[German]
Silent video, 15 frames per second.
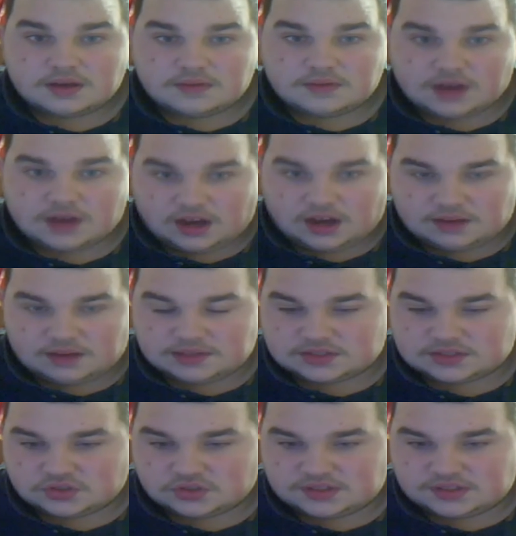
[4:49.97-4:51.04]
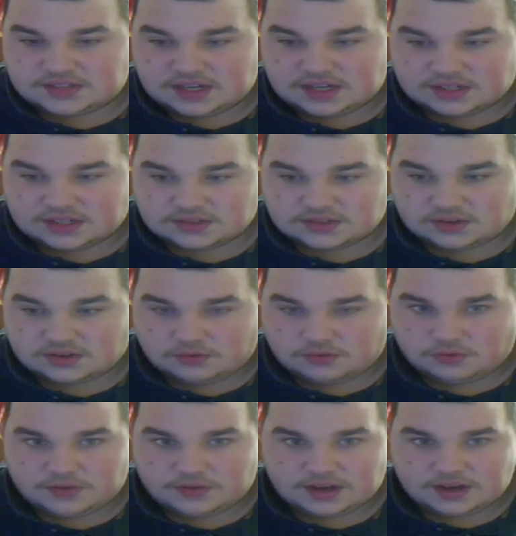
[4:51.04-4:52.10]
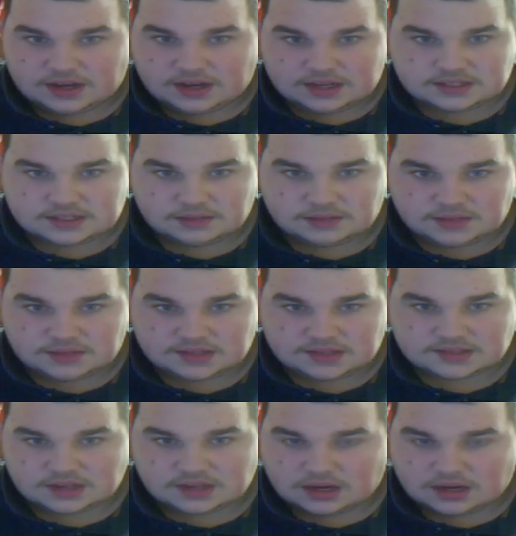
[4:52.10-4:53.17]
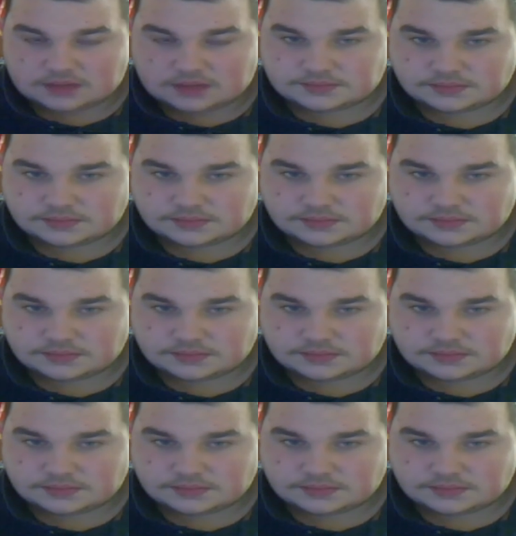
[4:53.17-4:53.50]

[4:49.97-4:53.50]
Wir haben jetzt schon die 10.000 Aufrufe erreicht im diesem Jahr.